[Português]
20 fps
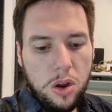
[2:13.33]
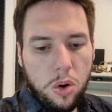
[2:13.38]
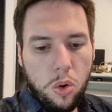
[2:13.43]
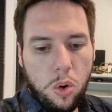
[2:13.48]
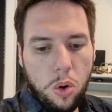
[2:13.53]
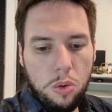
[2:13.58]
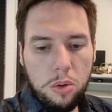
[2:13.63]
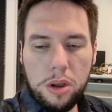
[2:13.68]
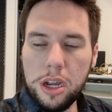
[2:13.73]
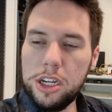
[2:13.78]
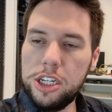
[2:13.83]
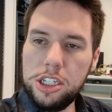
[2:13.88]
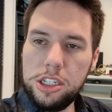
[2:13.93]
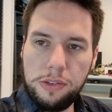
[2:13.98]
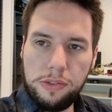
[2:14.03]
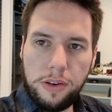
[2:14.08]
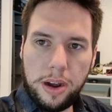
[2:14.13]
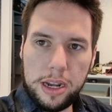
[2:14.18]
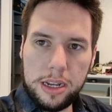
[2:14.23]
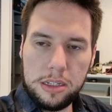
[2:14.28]
com o que a gente
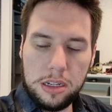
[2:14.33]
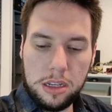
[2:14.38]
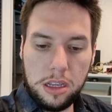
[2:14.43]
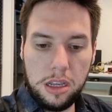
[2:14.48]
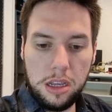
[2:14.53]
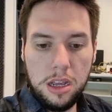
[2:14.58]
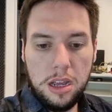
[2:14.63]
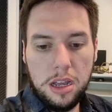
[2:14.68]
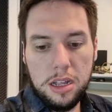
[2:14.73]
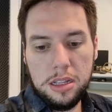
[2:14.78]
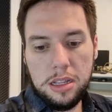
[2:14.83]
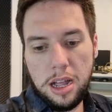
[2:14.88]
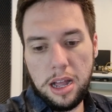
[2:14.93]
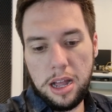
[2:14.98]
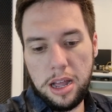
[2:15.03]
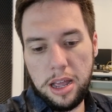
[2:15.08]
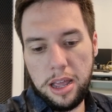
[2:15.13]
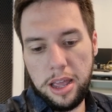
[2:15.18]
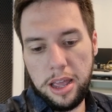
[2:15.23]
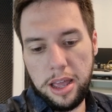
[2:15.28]
faz aqui,
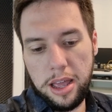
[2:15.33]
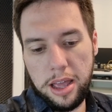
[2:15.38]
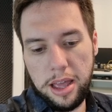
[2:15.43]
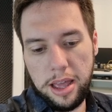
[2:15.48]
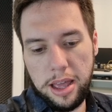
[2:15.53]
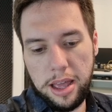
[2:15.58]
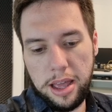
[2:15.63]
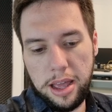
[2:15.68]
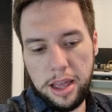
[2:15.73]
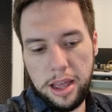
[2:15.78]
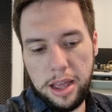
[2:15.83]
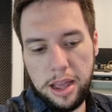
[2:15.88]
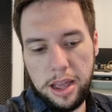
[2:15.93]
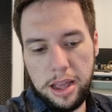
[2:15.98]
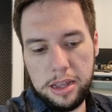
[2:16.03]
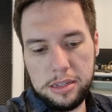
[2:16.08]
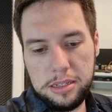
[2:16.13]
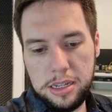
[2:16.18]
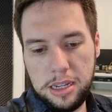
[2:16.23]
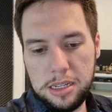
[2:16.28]
tá? É,
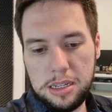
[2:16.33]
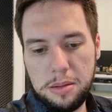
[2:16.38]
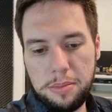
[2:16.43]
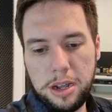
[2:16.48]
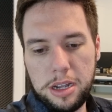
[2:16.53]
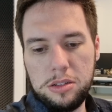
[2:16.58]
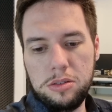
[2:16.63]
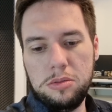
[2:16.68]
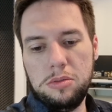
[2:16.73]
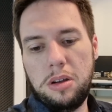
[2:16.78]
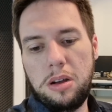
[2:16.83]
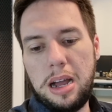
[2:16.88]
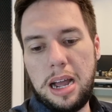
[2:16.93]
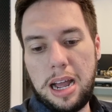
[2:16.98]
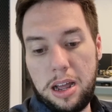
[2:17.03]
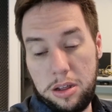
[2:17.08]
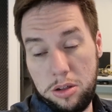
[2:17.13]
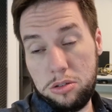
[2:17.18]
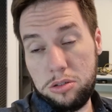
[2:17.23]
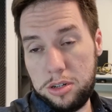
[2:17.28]
ciência é mais um...
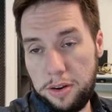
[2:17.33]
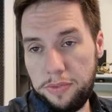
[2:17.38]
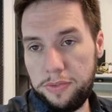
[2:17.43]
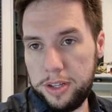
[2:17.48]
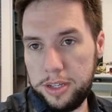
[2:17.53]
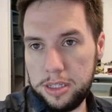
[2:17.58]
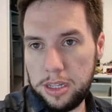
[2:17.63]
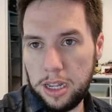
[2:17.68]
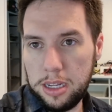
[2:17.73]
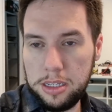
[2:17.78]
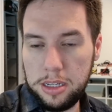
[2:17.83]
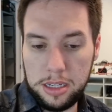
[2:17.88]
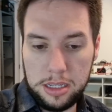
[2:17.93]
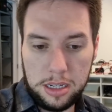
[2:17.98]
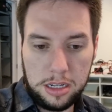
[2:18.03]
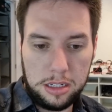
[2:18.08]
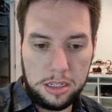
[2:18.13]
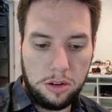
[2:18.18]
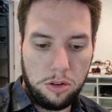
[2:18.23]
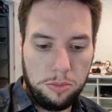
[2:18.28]
Eu já fiz, tá?
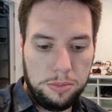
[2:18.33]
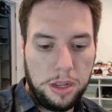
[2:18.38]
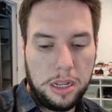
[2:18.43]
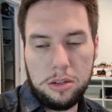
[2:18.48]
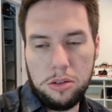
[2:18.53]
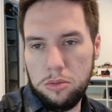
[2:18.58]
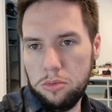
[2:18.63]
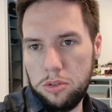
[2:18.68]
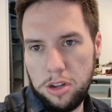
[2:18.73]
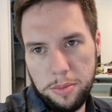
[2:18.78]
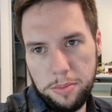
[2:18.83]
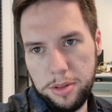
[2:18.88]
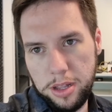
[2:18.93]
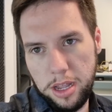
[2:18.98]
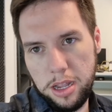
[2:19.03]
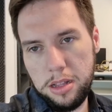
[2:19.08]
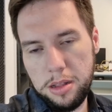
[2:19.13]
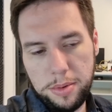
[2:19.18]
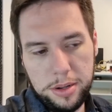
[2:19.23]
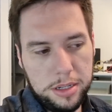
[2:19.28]
Ciência da computação, não terminei
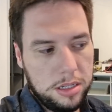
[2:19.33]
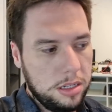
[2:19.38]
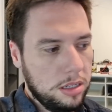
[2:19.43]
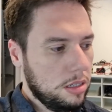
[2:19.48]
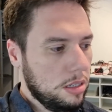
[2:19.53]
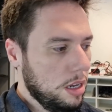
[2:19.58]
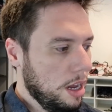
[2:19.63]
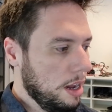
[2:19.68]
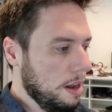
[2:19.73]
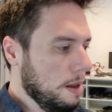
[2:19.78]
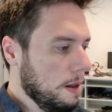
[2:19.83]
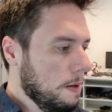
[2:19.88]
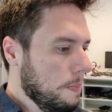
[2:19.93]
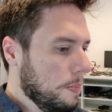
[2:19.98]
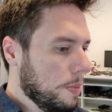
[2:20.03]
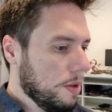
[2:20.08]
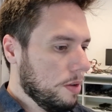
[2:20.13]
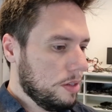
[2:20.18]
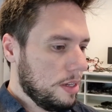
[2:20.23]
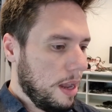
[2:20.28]
ainda, mas iniciei.
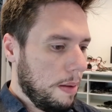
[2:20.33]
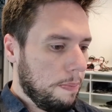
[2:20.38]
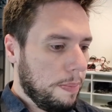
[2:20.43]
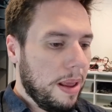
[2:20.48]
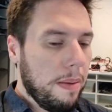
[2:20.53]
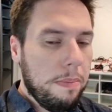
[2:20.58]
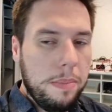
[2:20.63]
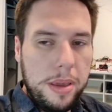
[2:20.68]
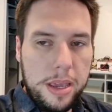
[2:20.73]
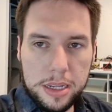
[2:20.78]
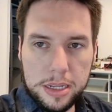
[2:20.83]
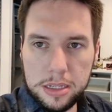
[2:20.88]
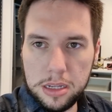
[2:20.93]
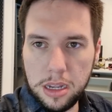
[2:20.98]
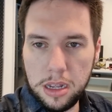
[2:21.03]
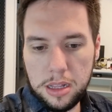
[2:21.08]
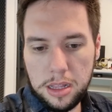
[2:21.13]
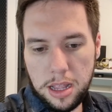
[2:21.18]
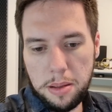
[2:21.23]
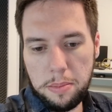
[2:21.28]
Então, assim, a
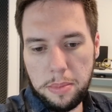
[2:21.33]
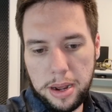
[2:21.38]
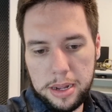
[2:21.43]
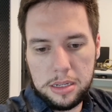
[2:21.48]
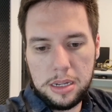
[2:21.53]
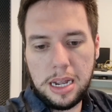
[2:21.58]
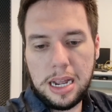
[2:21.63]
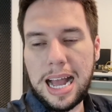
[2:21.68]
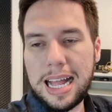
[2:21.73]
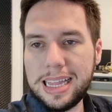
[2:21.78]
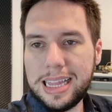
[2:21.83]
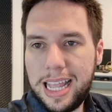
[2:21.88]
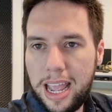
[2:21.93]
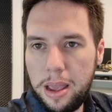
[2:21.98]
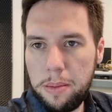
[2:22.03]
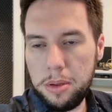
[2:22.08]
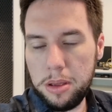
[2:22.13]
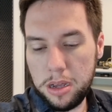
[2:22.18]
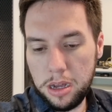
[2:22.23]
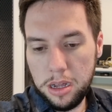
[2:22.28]
premissa né, mais
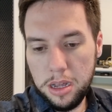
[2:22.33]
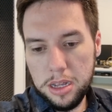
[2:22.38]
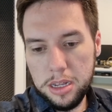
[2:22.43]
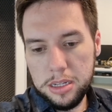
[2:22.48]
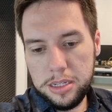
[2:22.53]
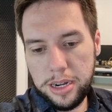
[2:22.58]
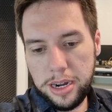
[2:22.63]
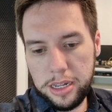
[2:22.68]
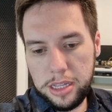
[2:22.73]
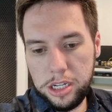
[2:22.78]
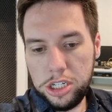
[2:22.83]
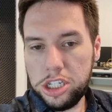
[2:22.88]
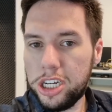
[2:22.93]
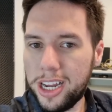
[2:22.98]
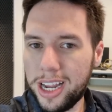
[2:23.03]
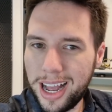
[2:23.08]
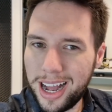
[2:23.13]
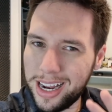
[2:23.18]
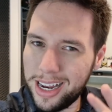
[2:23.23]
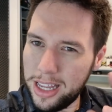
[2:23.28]
acadêmica, certo?
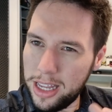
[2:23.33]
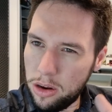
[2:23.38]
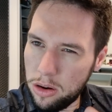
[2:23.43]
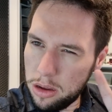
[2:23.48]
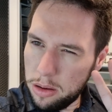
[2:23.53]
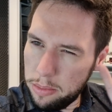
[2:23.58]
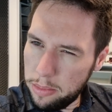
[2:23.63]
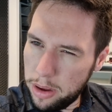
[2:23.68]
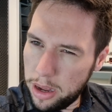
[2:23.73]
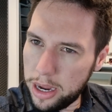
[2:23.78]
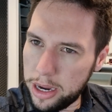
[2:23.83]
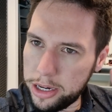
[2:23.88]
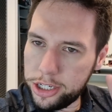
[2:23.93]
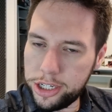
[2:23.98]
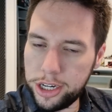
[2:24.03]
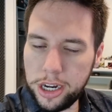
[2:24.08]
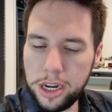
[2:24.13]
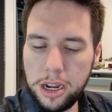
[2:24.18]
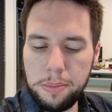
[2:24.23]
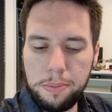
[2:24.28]
Engenharia é o que mais
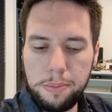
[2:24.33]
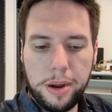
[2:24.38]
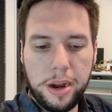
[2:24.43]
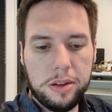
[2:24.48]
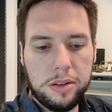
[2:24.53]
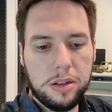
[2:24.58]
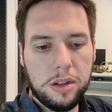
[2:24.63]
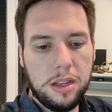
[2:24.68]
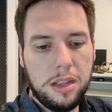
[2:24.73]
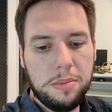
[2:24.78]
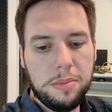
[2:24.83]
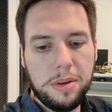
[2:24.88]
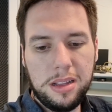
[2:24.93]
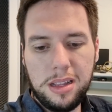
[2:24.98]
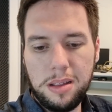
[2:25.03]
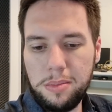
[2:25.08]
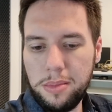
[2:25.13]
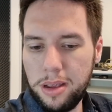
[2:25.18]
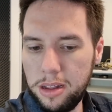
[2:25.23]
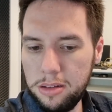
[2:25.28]
chega perto ali, mas
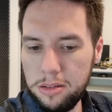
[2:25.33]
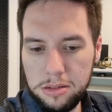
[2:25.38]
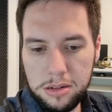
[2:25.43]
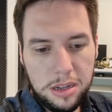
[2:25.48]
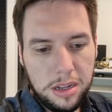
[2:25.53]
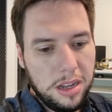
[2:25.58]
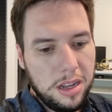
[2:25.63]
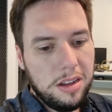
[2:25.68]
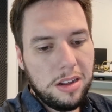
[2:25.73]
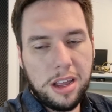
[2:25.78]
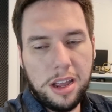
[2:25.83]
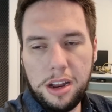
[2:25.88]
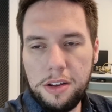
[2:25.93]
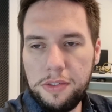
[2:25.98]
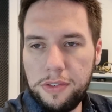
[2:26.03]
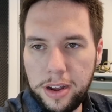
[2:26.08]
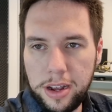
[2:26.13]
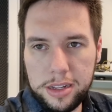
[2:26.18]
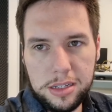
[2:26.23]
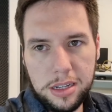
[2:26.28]
também não... O que a gente
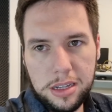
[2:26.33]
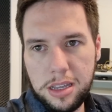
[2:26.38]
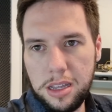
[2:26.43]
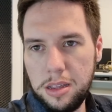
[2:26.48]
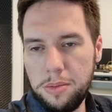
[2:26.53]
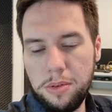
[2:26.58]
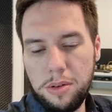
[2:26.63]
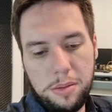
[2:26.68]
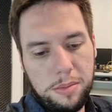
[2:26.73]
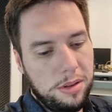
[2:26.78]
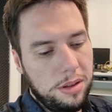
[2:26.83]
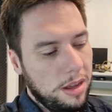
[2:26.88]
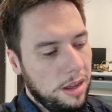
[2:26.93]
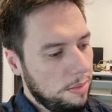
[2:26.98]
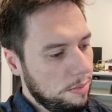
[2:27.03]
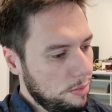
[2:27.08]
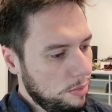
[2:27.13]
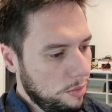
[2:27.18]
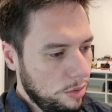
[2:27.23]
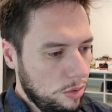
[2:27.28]
faz aqui, meu amigo, é
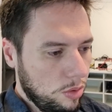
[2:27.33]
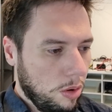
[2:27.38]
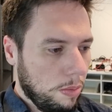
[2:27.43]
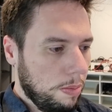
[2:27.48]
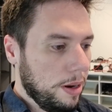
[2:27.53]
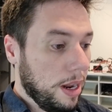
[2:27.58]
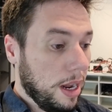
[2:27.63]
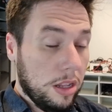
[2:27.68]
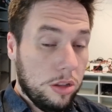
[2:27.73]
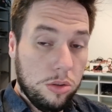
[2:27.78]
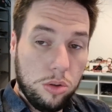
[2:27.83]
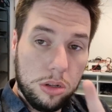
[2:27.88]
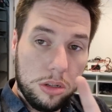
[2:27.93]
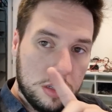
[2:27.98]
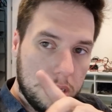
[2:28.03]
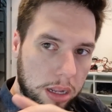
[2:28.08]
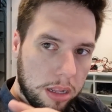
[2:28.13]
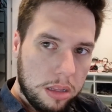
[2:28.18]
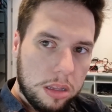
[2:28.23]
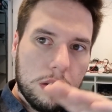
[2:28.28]
muito complicado. Não tô
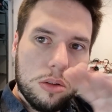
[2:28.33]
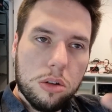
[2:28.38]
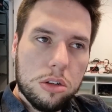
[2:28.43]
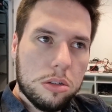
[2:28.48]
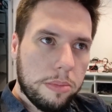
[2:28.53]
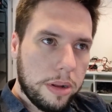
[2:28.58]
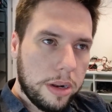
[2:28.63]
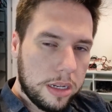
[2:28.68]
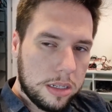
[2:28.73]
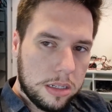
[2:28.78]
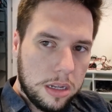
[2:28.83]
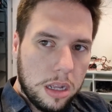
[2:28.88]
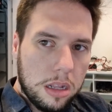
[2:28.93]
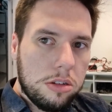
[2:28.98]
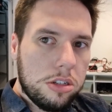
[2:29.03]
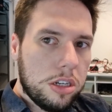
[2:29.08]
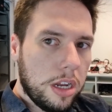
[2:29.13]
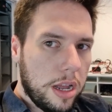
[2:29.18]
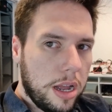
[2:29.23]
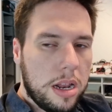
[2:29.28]
dizendo, tô desmerecendo
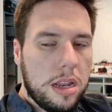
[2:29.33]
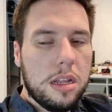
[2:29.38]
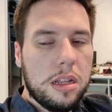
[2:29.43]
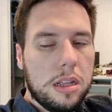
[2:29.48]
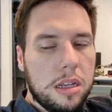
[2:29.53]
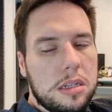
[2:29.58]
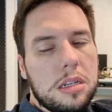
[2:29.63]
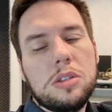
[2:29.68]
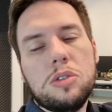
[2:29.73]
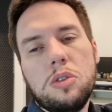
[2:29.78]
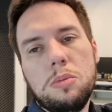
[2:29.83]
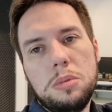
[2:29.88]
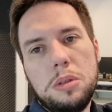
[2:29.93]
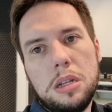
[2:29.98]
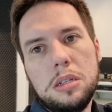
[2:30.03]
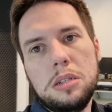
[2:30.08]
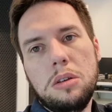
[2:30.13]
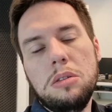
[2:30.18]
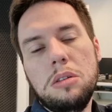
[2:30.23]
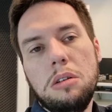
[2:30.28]
engenharia nem ciência da
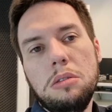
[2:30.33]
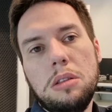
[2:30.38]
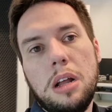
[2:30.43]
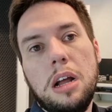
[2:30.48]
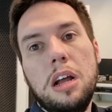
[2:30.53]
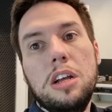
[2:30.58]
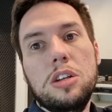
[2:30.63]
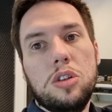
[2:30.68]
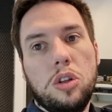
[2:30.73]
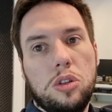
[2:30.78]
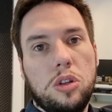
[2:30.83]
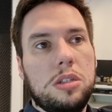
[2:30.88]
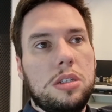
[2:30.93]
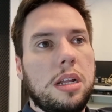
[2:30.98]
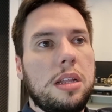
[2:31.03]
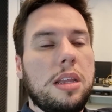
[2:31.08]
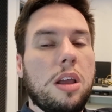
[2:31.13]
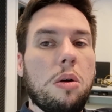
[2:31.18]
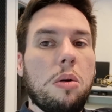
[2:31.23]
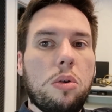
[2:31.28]
computação, não, tá? Eu tô
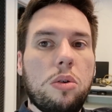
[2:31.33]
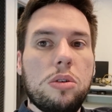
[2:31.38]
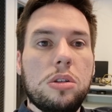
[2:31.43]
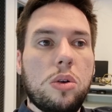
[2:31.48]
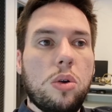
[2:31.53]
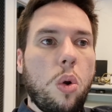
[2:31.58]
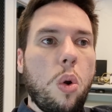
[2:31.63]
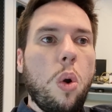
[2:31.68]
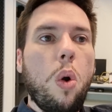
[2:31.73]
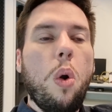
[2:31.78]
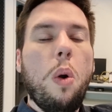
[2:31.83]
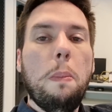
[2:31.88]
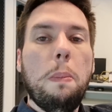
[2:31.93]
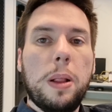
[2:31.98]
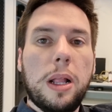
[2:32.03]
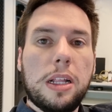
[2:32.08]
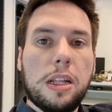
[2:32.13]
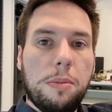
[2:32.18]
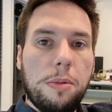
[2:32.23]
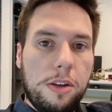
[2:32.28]
dizendo que é uma coisa
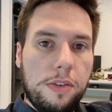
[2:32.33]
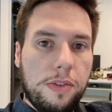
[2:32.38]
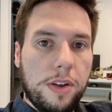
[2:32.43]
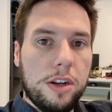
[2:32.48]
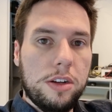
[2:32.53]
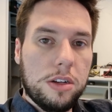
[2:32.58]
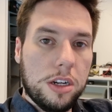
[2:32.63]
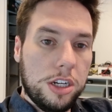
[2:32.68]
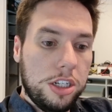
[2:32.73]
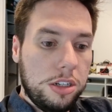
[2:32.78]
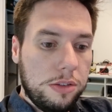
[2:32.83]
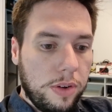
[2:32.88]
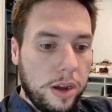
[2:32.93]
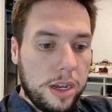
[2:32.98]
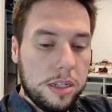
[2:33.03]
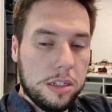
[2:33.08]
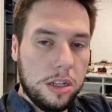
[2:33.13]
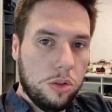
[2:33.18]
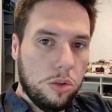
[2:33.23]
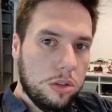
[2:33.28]
completamente diferente do que a gente
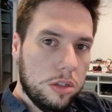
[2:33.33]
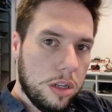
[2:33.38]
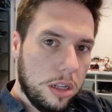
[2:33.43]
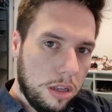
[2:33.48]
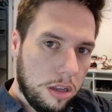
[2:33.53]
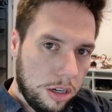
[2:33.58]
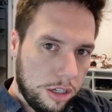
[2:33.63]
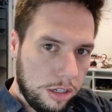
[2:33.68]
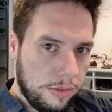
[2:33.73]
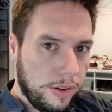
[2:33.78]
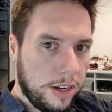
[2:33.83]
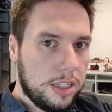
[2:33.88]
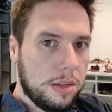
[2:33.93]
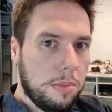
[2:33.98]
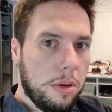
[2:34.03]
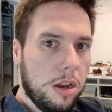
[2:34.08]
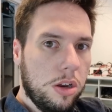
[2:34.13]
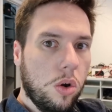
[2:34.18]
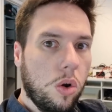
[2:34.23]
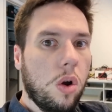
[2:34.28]
faz. Nem tô dizendo que a gente faz é
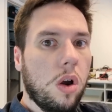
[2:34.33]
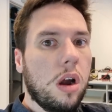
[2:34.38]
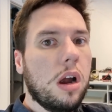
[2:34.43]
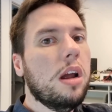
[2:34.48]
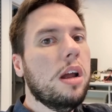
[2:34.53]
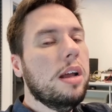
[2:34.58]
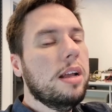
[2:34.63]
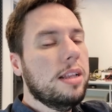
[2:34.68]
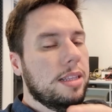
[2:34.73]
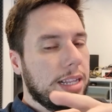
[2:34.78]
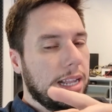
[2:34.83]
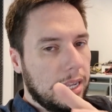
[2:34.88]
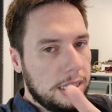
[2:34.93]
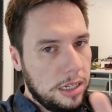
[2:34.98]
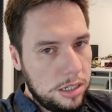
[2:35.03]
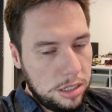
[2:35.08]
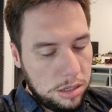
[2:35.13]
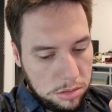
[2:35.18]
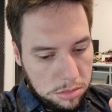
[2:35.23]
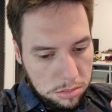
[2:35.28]
melhor, nada
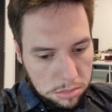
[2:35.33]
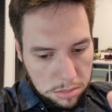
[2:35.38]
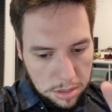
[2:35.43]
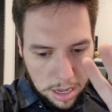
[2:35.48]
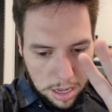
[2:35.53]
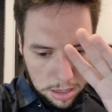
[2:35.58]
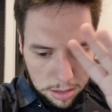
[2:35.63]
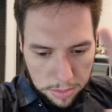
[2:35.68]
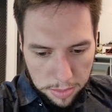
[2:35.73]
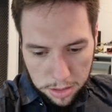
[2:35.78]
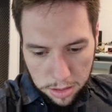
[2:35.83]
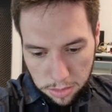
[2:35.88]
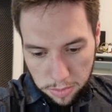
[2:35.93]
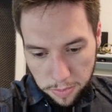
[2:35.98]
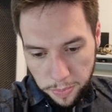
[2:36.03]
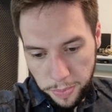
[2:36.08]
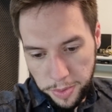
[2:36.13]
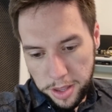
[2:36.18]
disso, tá? Então,